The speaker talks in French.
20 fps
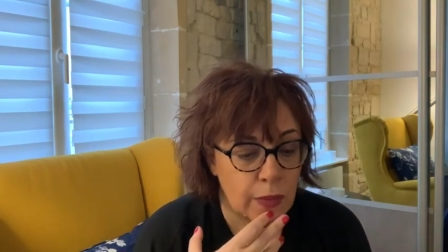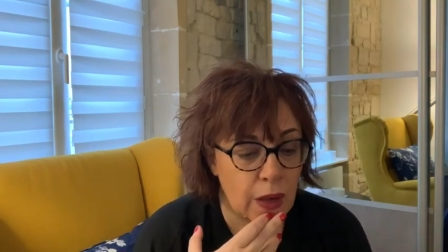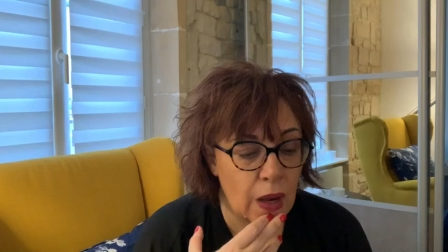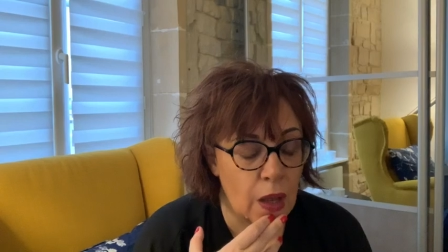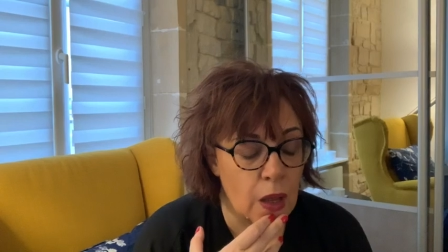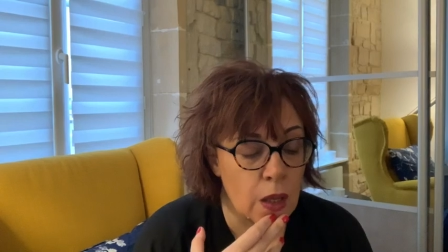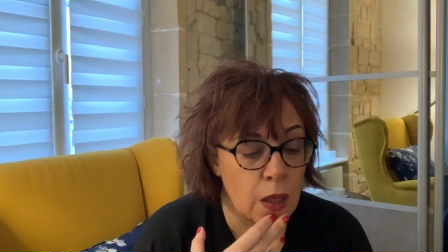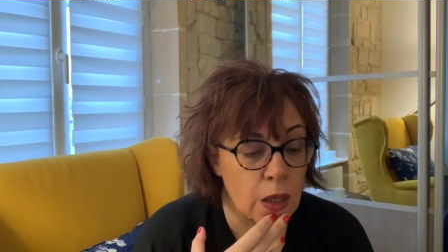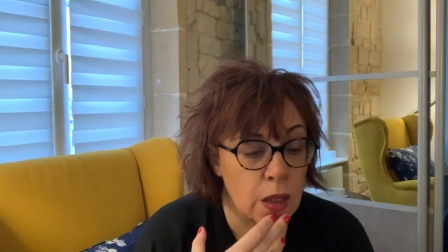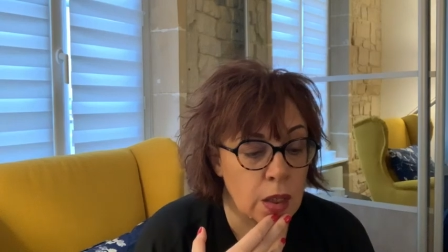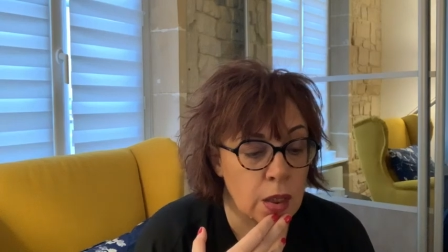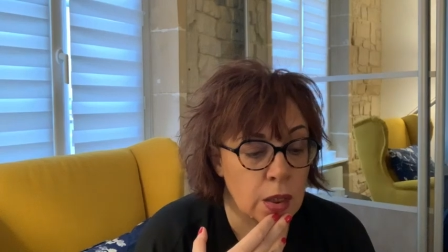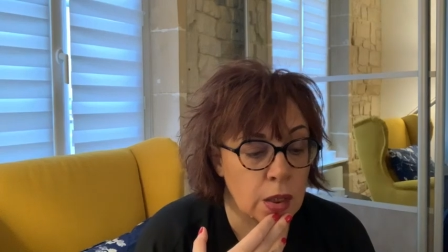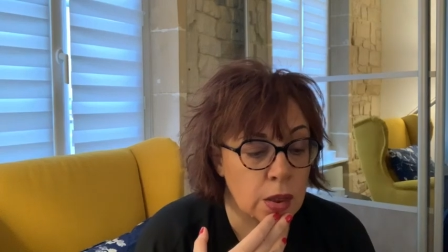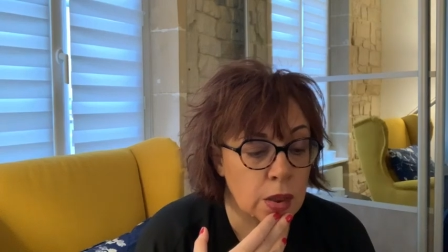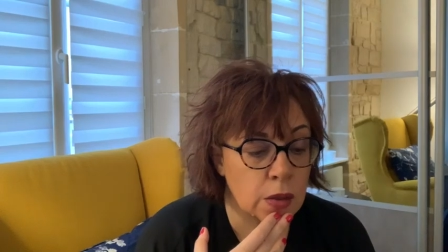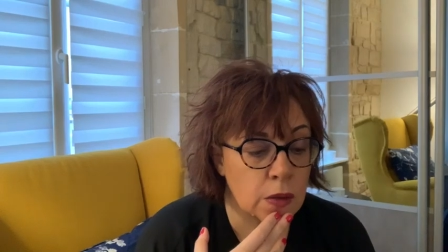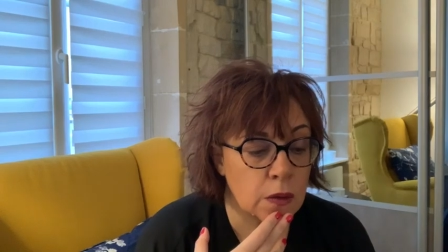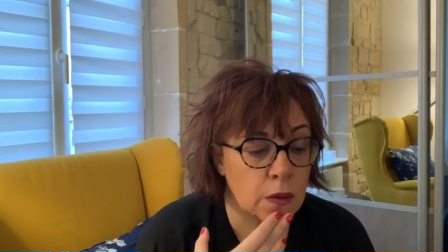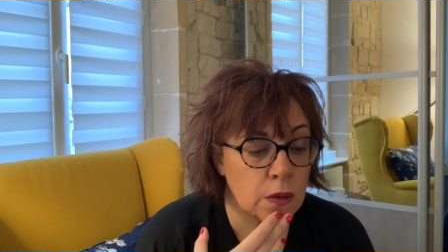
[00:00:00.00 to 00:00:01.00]

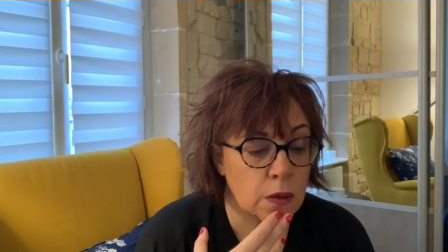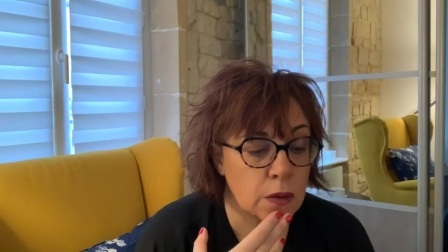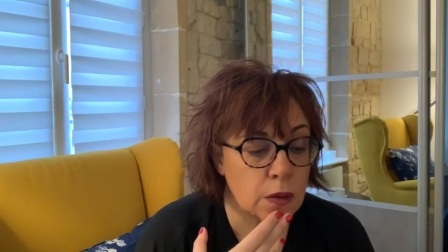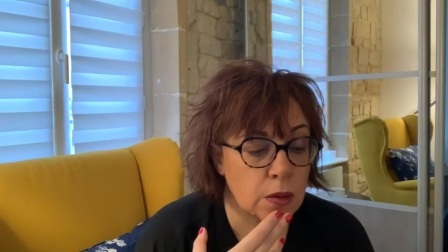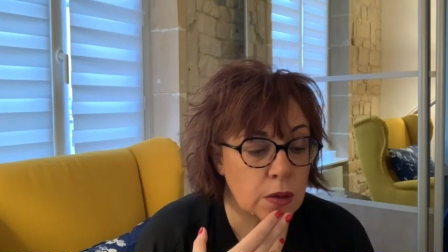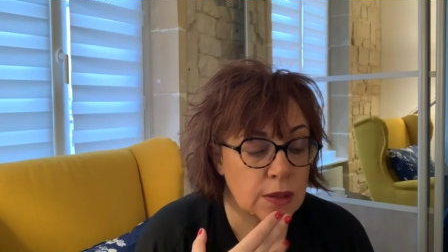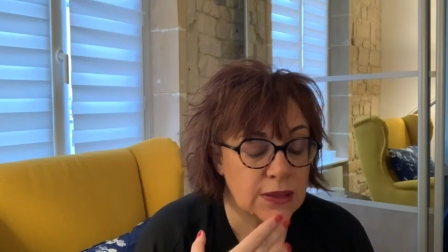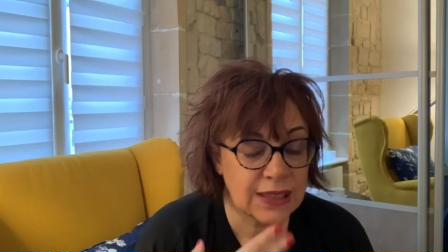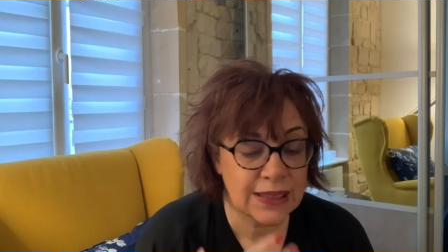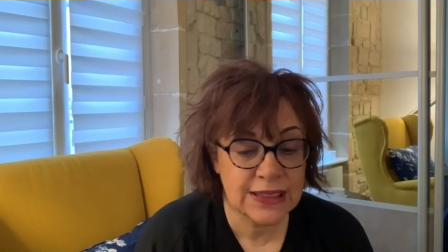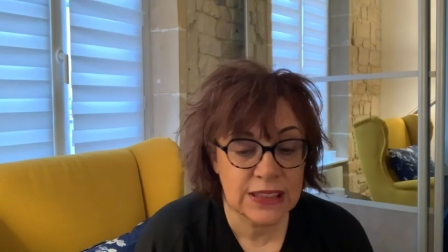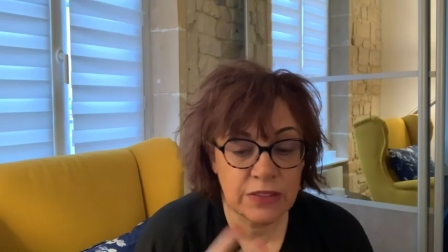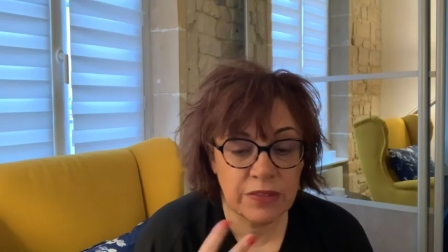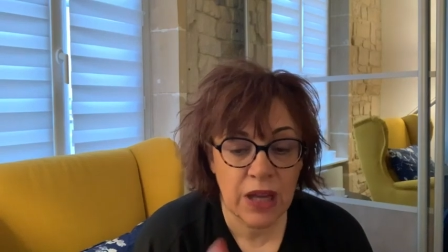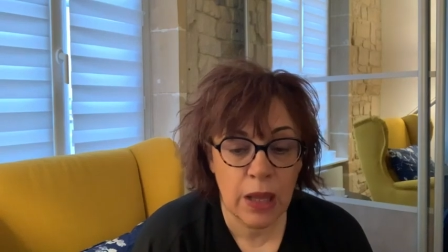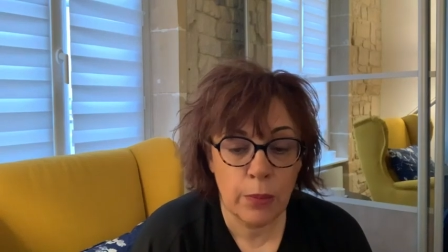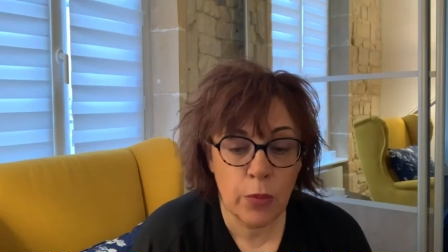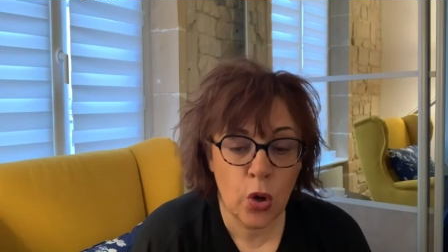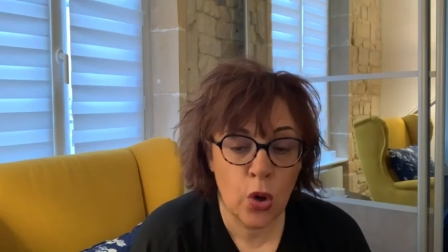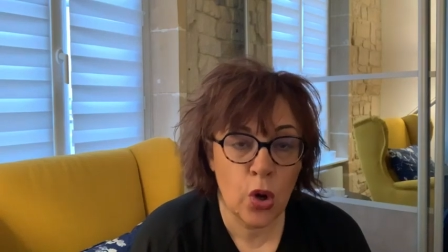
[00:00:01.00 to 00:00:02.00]
ça c'est
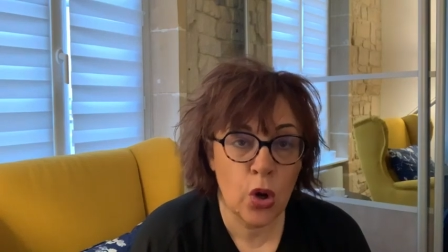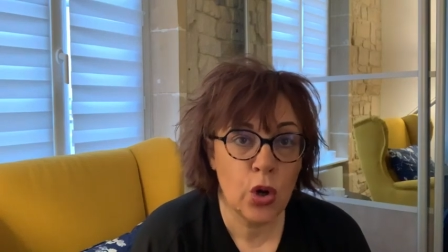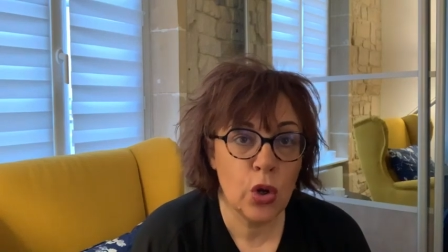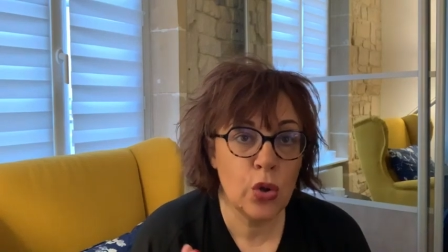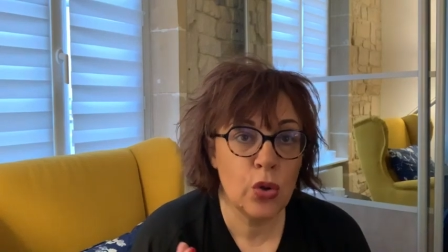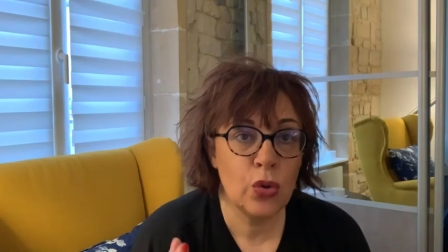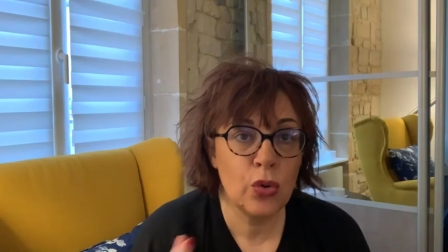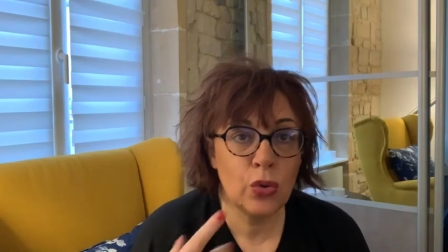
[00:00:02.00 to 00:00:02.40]
vraiment